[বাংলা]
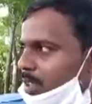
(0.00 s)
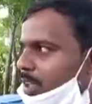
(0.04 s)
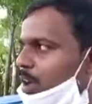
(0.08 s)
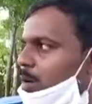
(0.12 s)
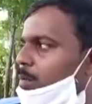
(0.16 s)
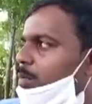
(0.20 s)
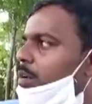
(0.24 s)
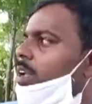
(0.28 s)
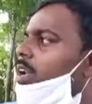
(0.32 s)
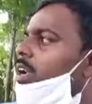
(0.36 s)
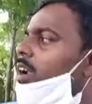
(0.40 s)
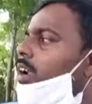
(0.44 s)

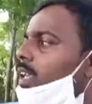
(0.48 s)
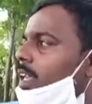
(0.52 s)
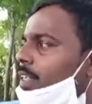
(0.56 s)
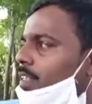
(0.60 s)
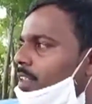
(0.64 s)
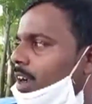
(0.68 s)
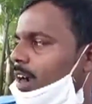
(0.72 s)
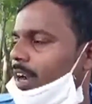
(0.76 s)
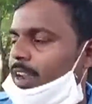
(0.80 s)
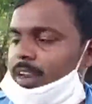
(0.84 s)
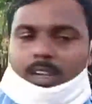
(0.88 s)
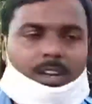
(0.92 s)
আমরা এখানে
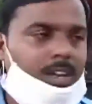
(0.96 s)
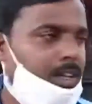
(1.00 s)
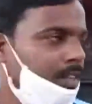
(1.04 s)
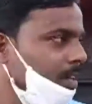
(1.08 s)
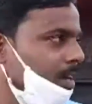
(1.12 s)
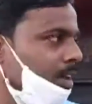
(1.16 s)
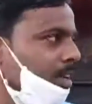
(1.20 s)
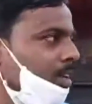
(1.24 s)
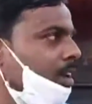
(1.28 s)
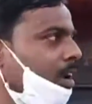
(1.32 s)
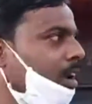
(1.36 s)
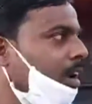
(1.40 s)
গাড়ি
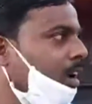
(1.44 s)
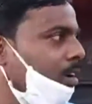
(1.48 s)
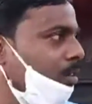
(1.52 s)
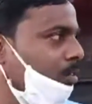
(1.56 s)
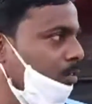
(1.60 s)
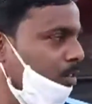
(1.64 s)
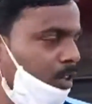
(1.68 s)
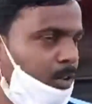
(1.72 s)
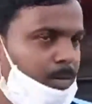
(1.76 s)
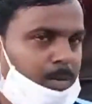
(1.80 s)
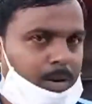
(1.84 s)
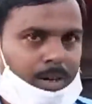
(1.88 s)
না
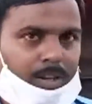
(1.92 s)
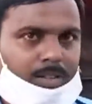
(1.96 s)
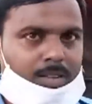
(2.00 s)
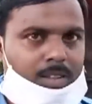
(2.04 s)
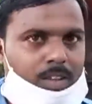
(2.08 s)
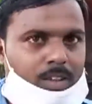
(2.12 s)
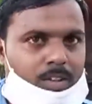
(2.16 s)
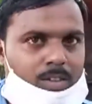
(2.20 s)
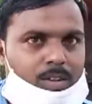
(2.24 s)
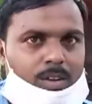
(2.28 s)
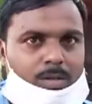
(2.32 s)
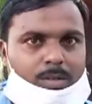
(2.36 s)
করতে পারে
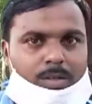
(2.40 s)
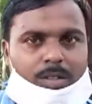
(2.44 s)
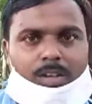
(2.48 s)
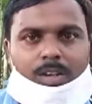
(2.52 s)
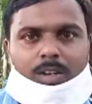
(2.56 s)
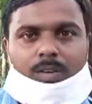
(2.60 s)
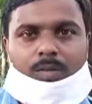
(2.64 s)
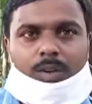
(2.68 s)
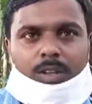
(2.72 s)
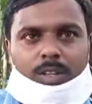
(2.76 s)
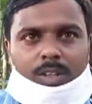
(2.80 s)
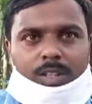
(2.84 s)
সেই জন্য আমাদের
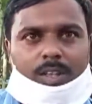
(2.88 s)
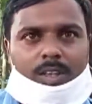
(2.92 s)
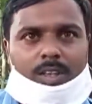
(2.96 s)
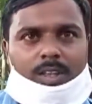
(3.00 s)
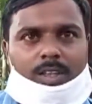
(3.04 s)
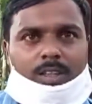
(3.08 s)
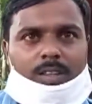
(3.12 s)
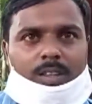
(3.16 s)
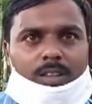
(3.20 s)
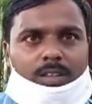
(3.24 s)
ডিউটি থেকে